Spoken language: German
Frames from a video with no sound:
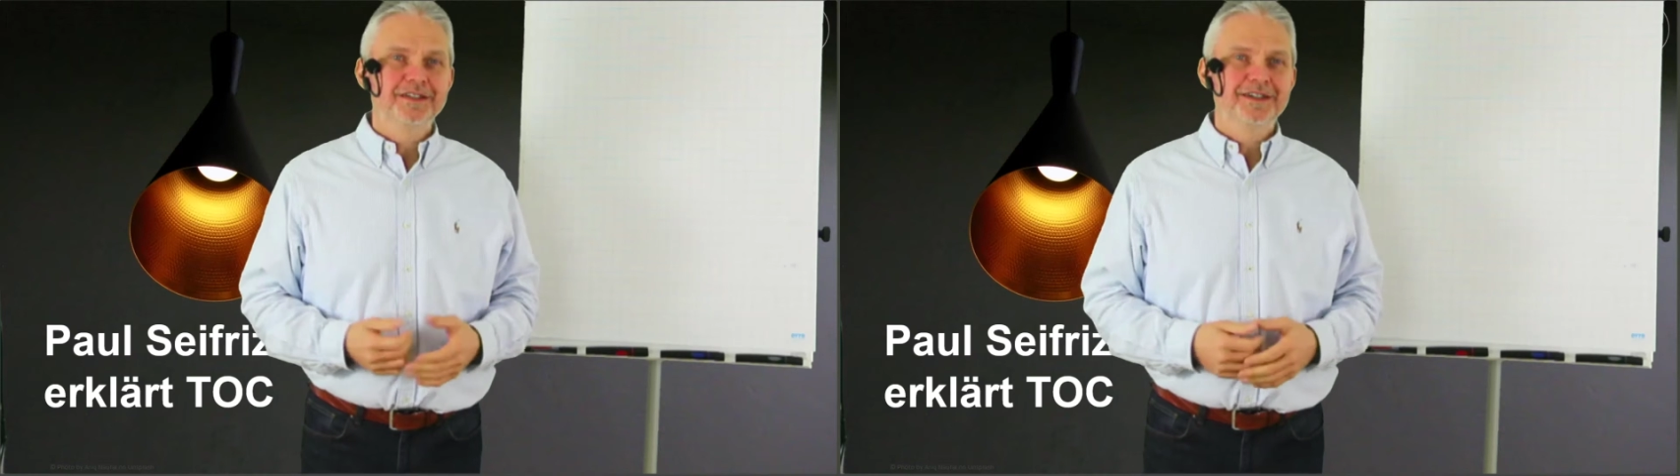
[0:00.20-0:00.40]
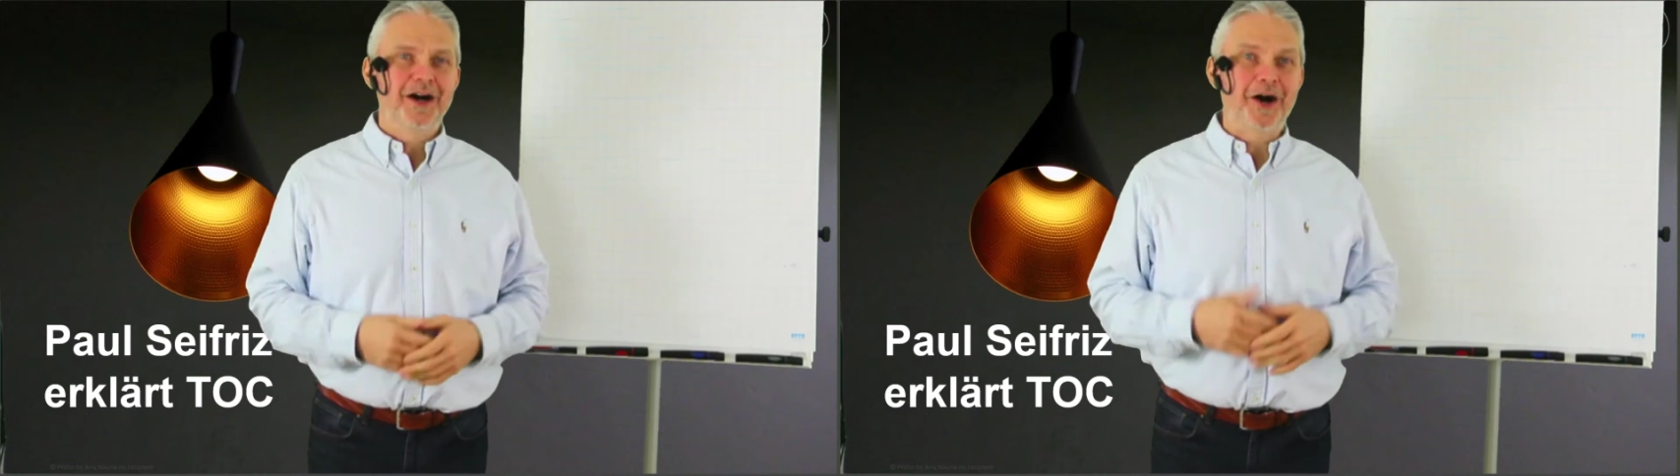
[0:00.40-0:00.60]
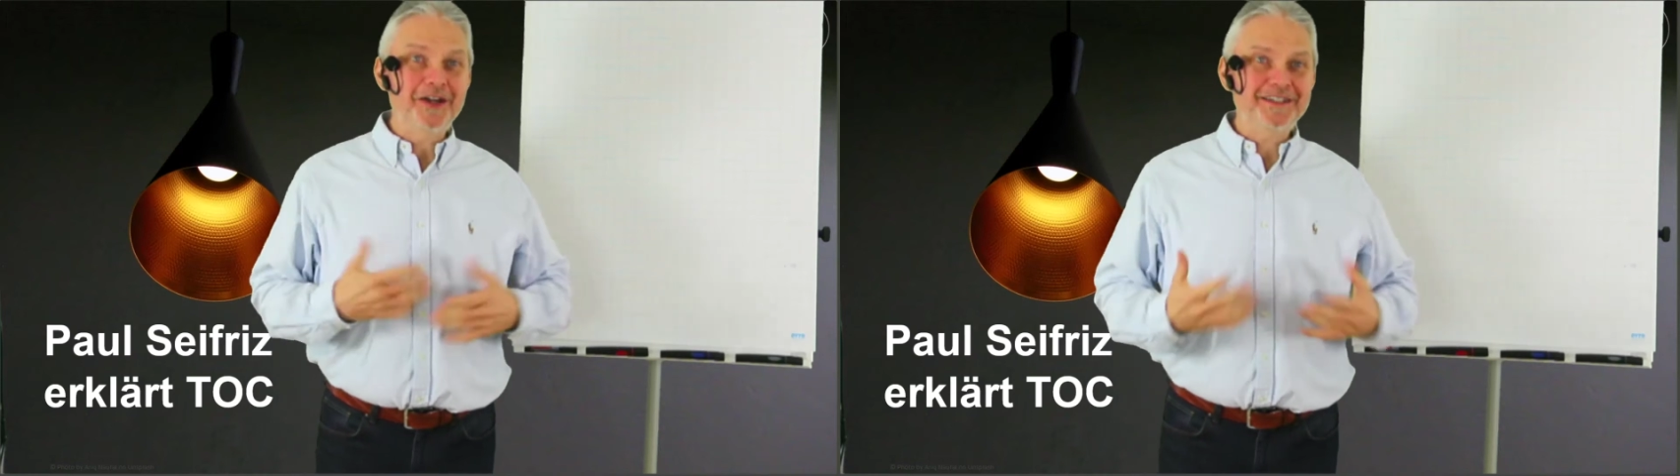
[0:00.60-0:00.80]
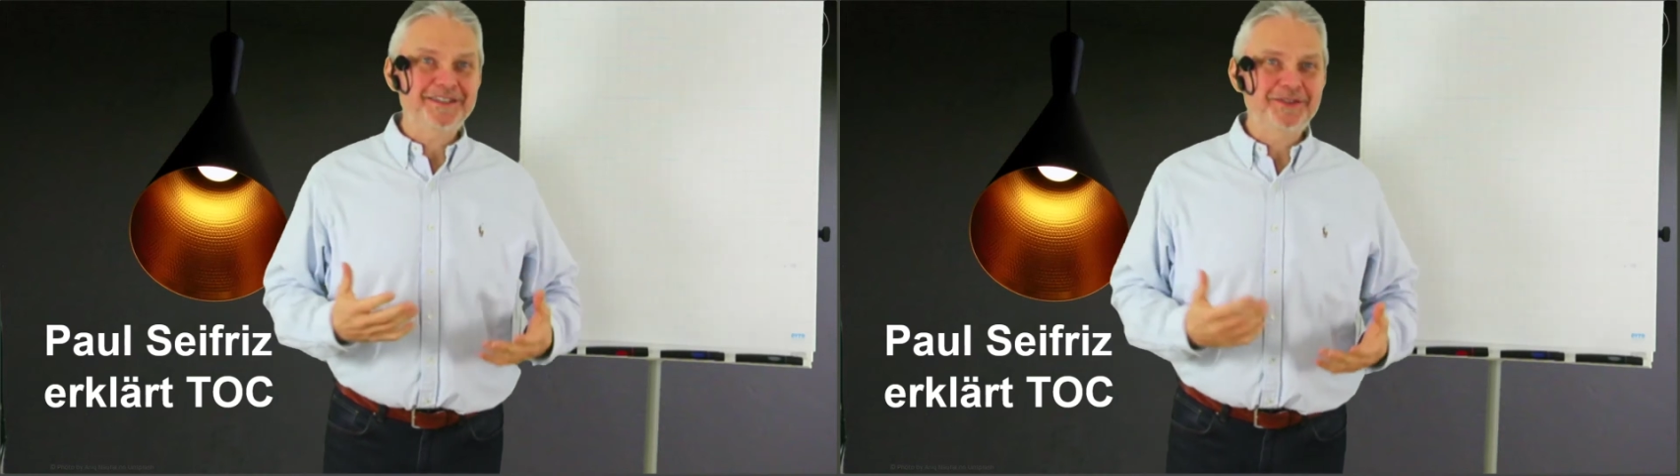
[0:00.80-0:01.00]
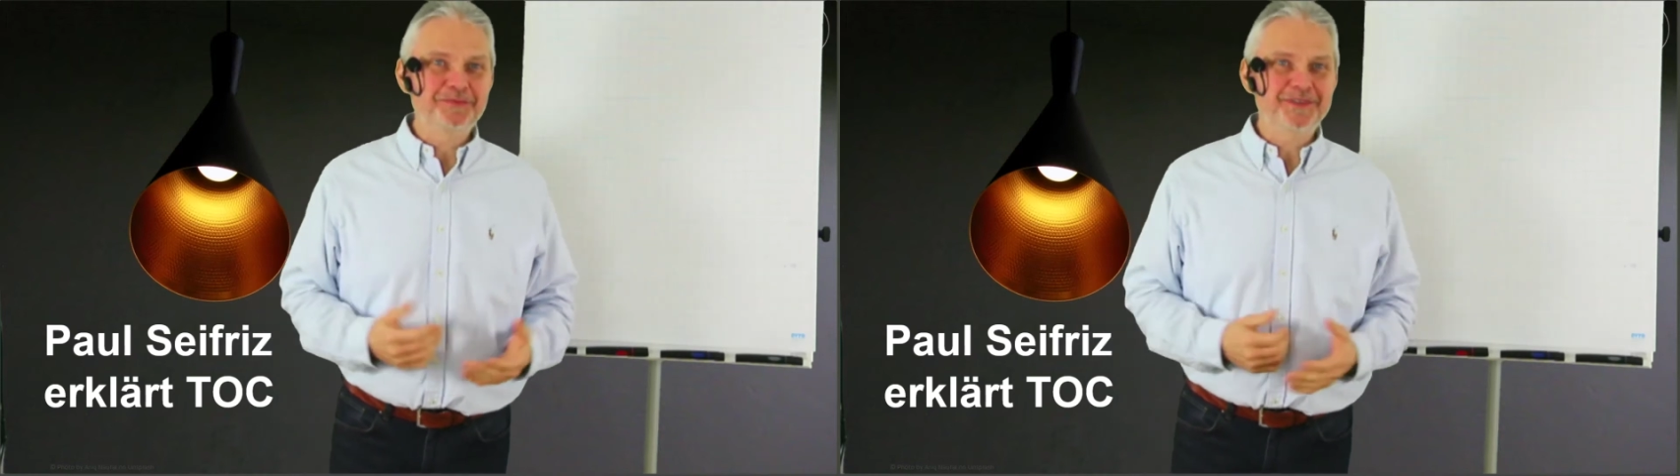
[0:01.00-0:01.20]
Heute
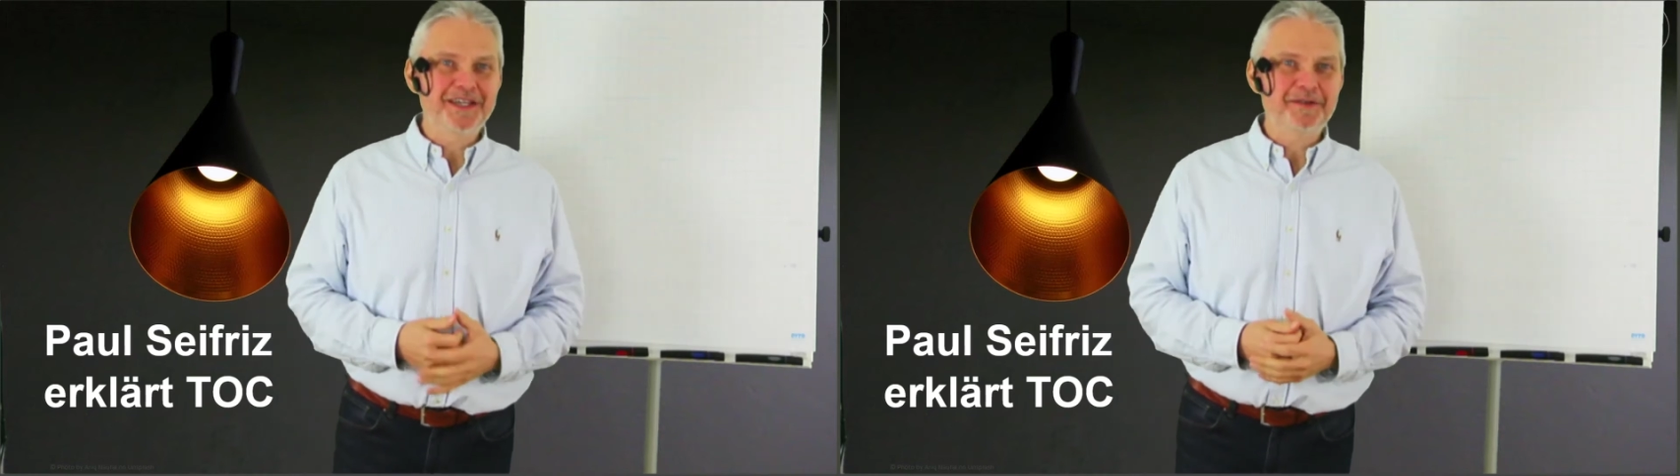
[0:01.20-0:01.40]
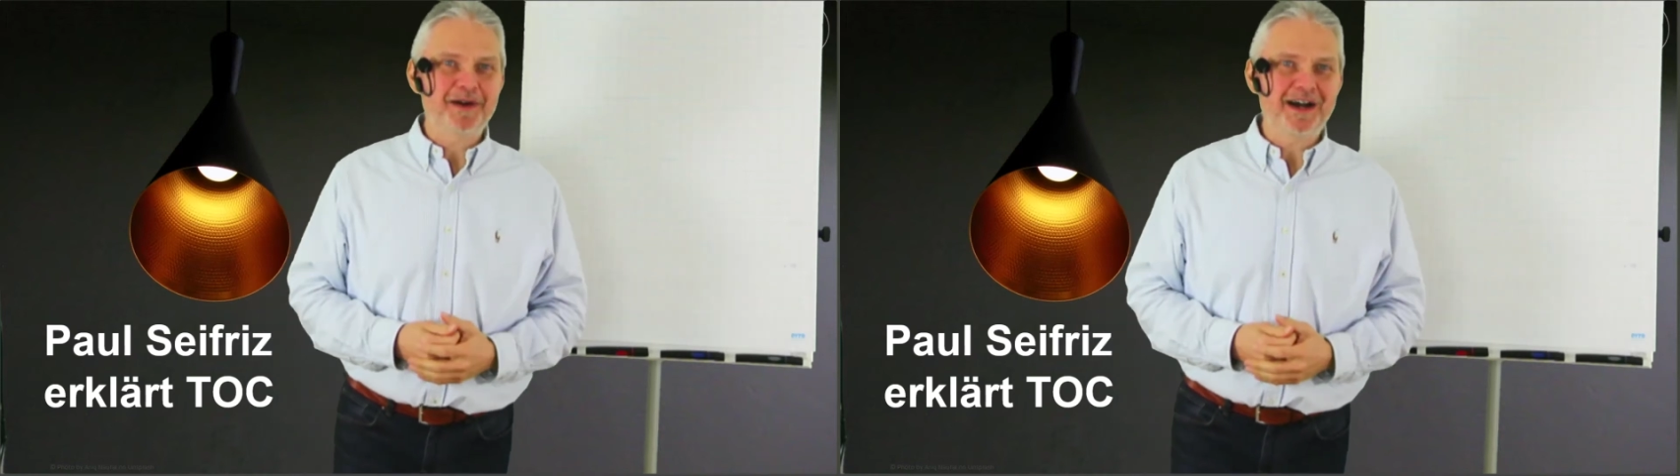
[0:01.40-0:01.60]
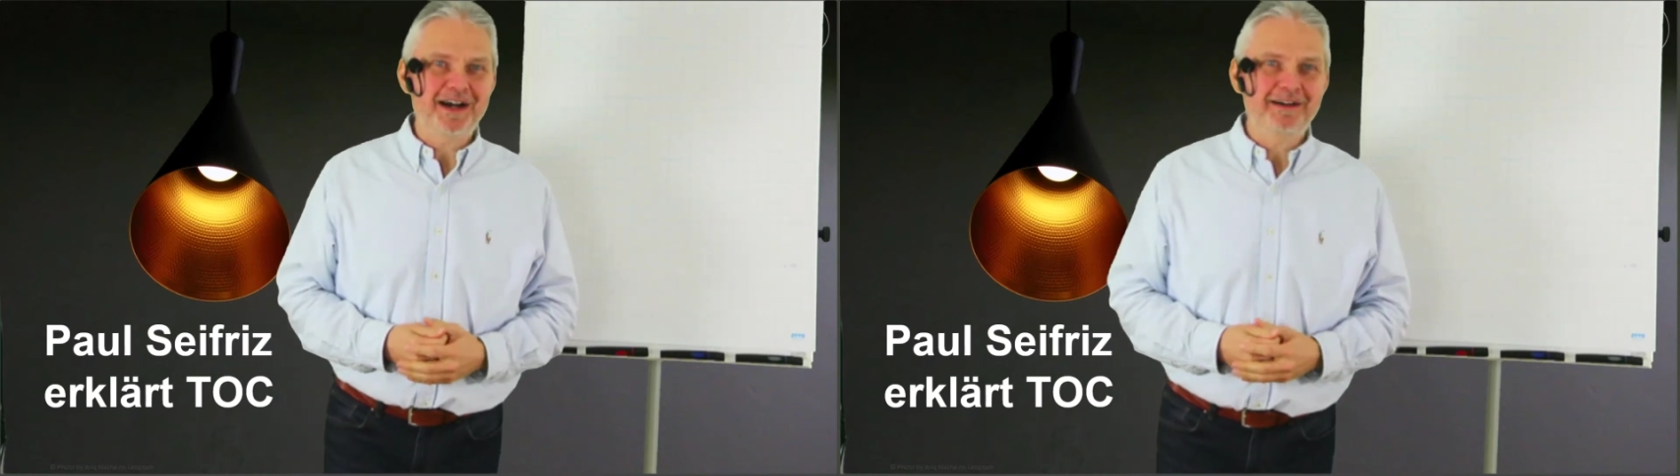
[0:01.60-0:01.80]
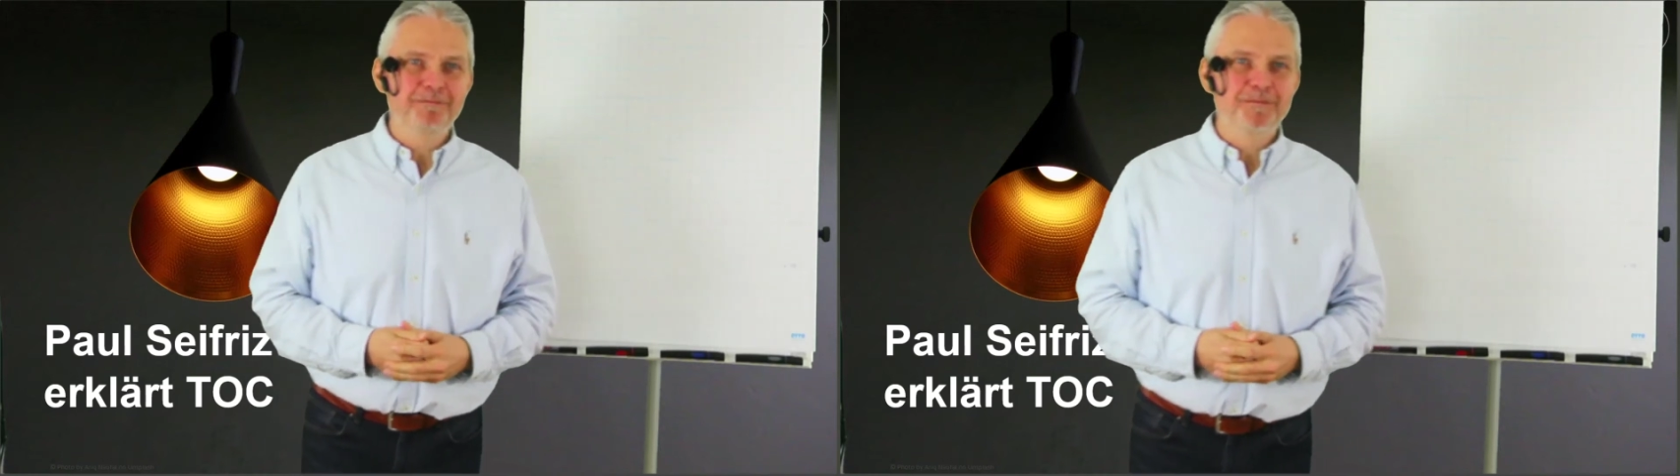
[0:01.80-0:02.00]
zum Thema